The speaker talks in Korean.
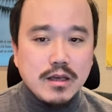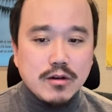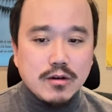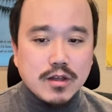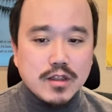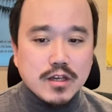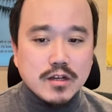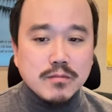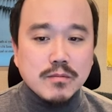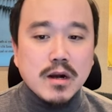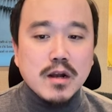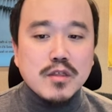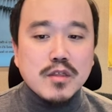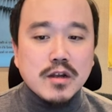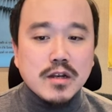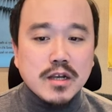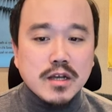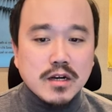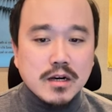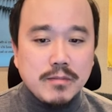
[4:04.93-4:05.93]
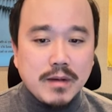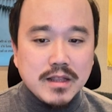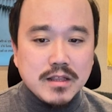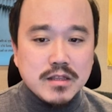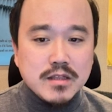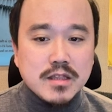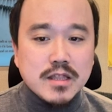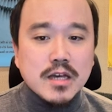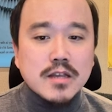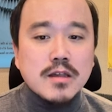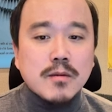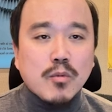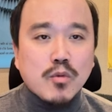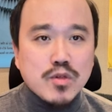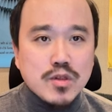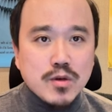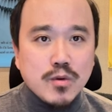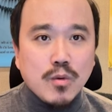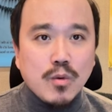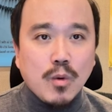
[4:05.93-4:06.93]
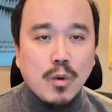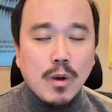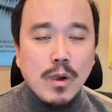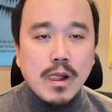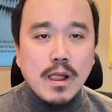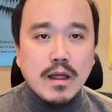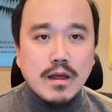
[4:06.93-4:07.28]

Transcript: 여기 증발산량을 반드시 찾아보시고